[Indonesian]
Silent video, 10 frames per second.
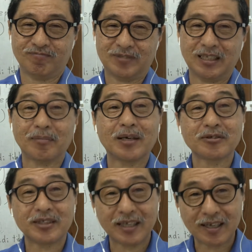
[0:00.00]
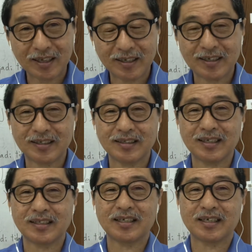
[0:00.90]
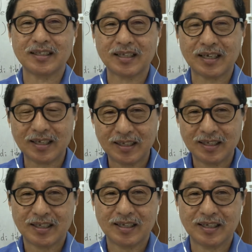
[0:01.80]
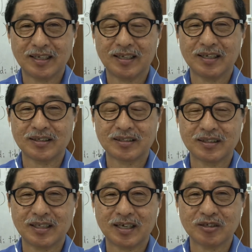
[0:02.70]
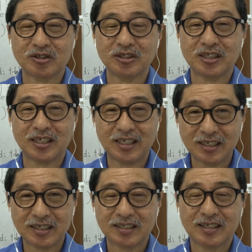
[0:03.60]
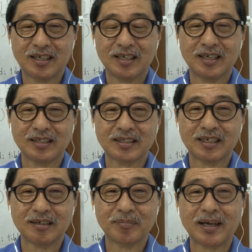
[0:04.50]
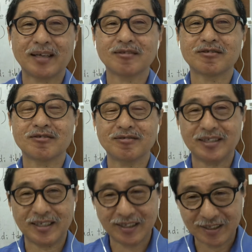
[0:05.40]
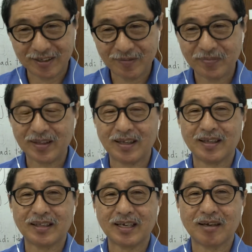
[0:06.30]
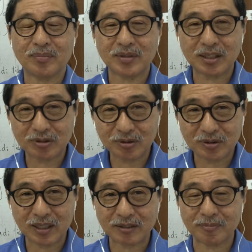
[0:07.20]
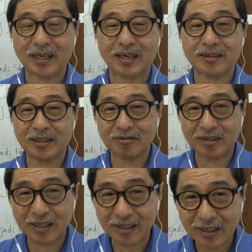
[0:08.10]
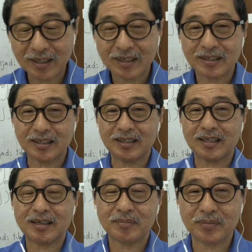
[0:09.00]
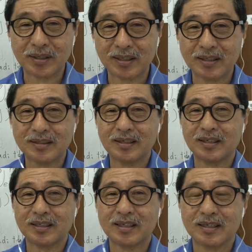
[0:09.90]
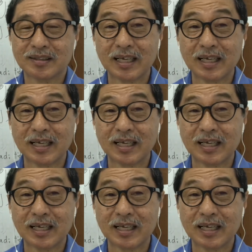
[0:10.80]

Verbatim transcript: tidak bagus ya jadi kita eh, dengan sendiri eh, cari makan sendiri ya dengan begitu semangat itulah kita bikin jadi